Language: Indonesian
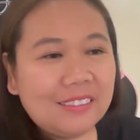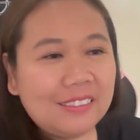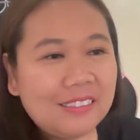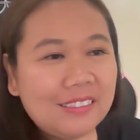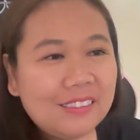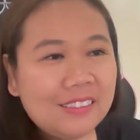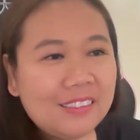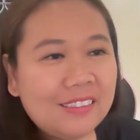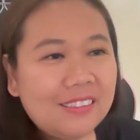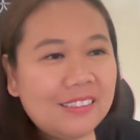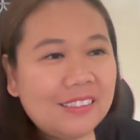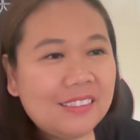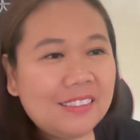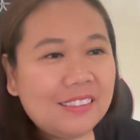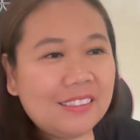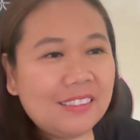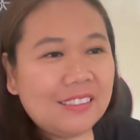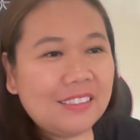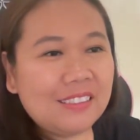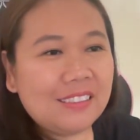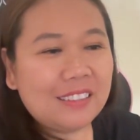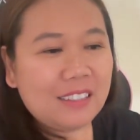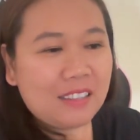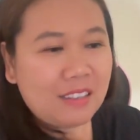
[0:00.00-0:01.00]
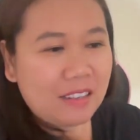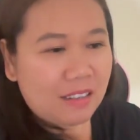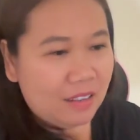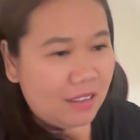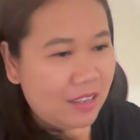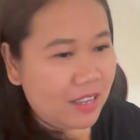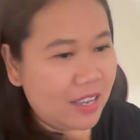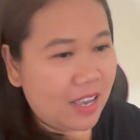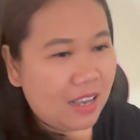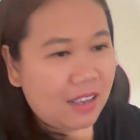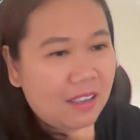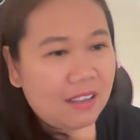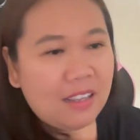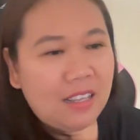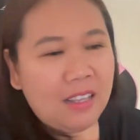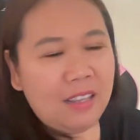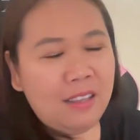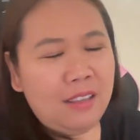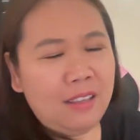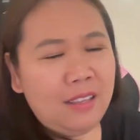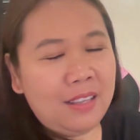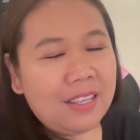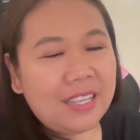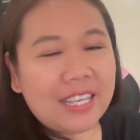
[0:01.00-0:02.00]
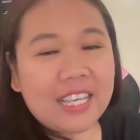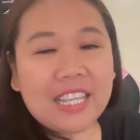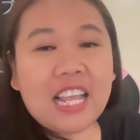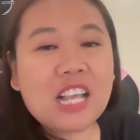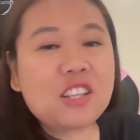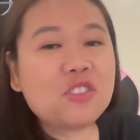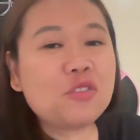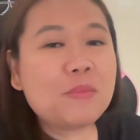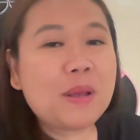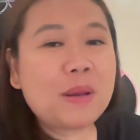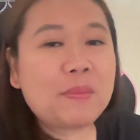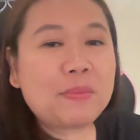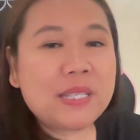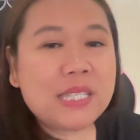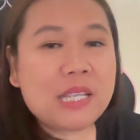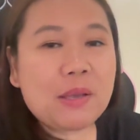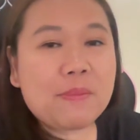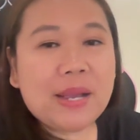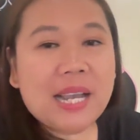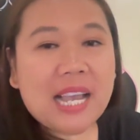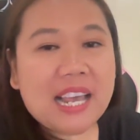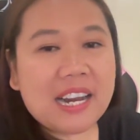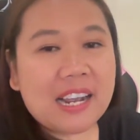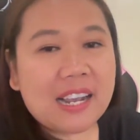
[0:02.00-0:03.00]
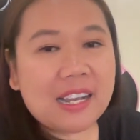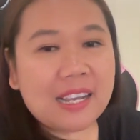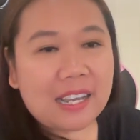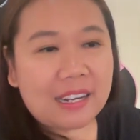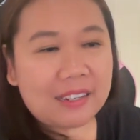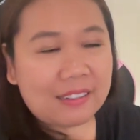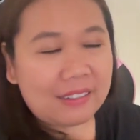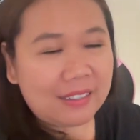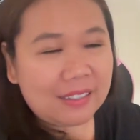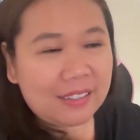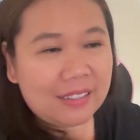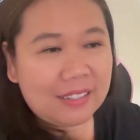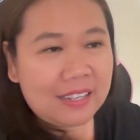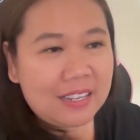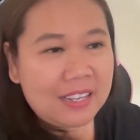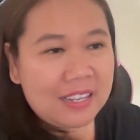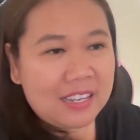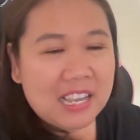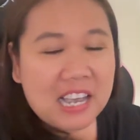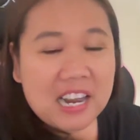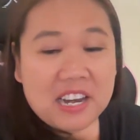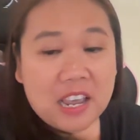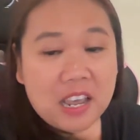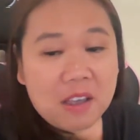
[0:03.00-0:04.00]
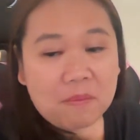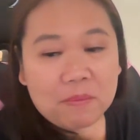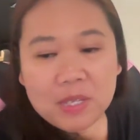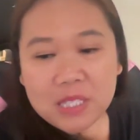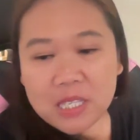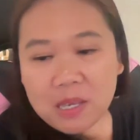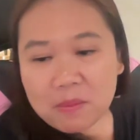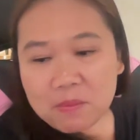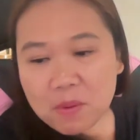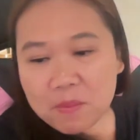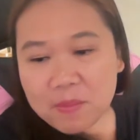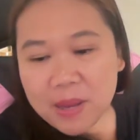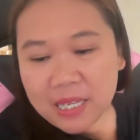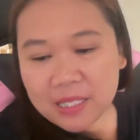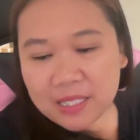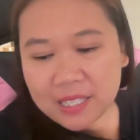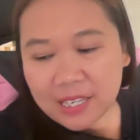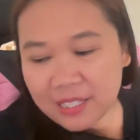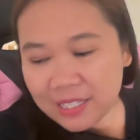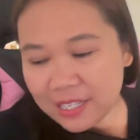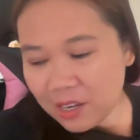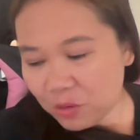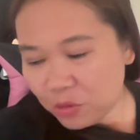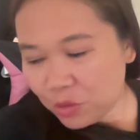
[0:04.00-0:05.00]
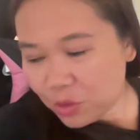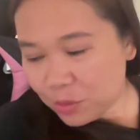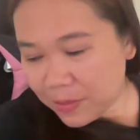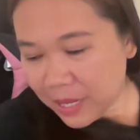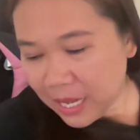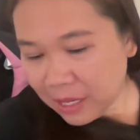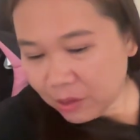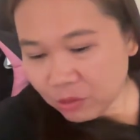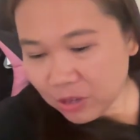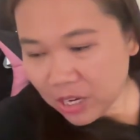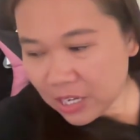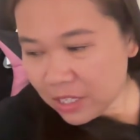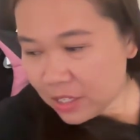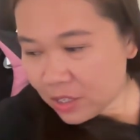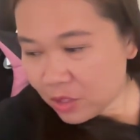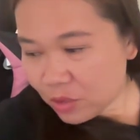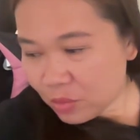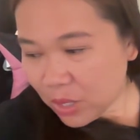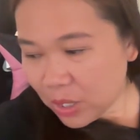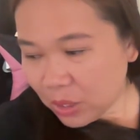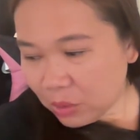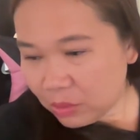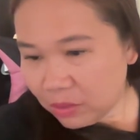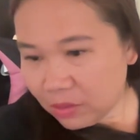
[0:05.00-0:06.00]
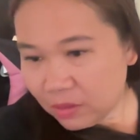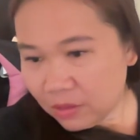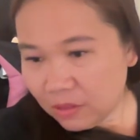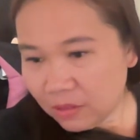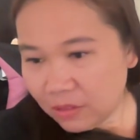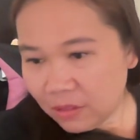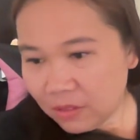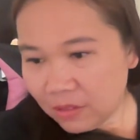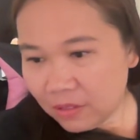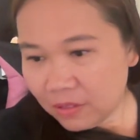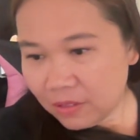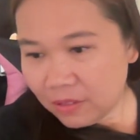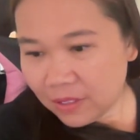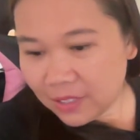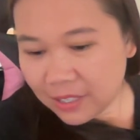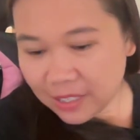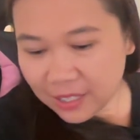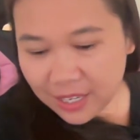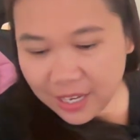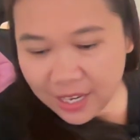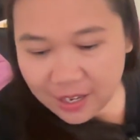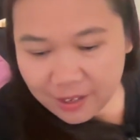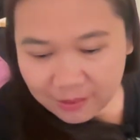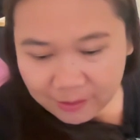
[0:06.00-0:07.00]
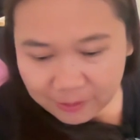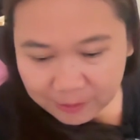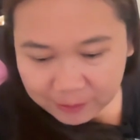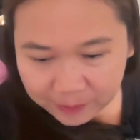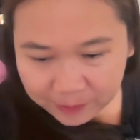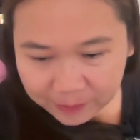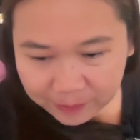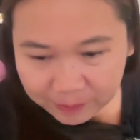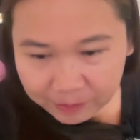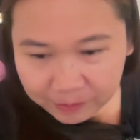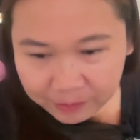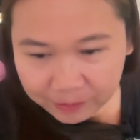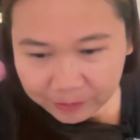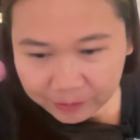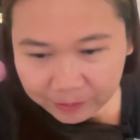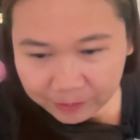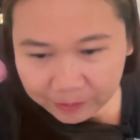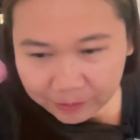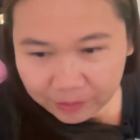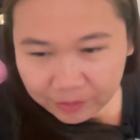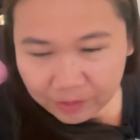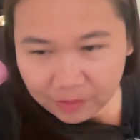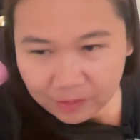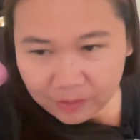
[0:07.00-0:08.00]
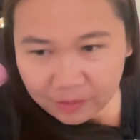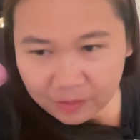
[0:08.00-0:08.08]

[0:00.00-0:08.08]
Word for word: Oh iya iya aku sama. Iya. Kita cuma bisa mengarahkan nggak ada yang bisa memaksa dia untuk melakukan sesuatu ngerti oh ya, saya